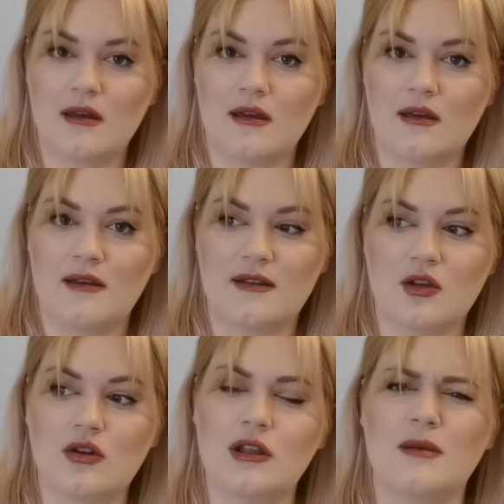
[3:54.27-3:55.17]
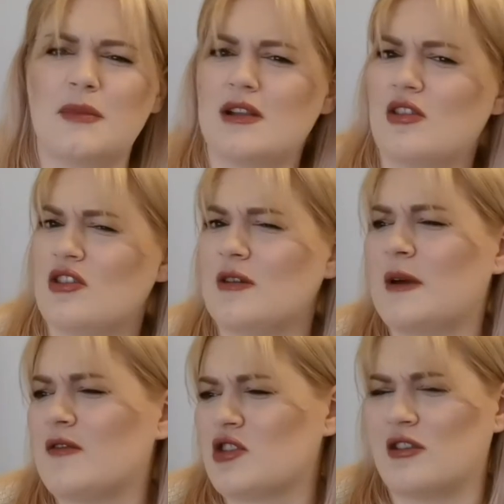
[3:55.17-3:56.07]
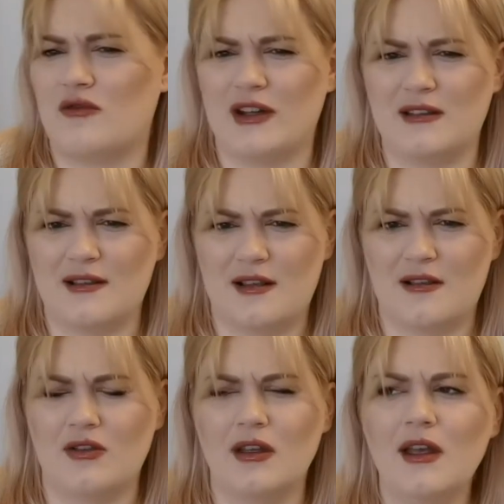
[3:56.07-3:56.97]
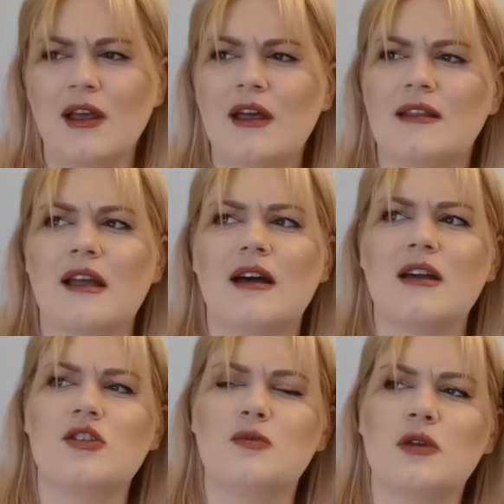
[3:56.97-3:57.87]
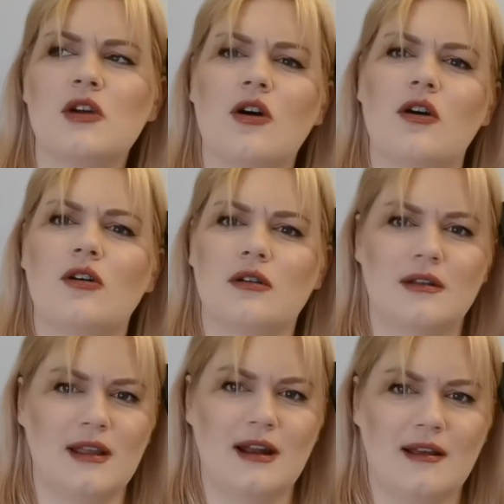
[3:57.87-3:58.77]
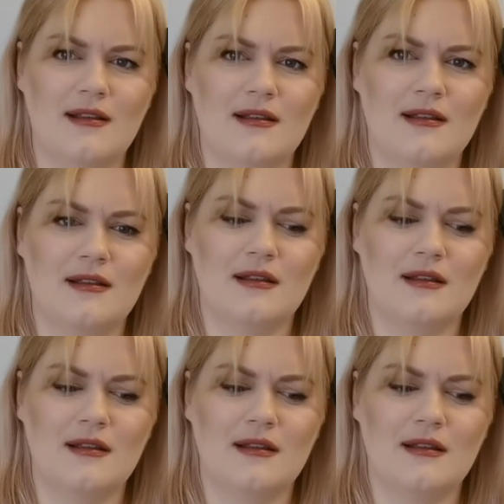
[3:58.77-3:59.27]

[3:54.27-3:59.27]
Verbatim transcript: y, historii, tym bardziej, że chyba wyszedł czwarty sezon na HBO teraz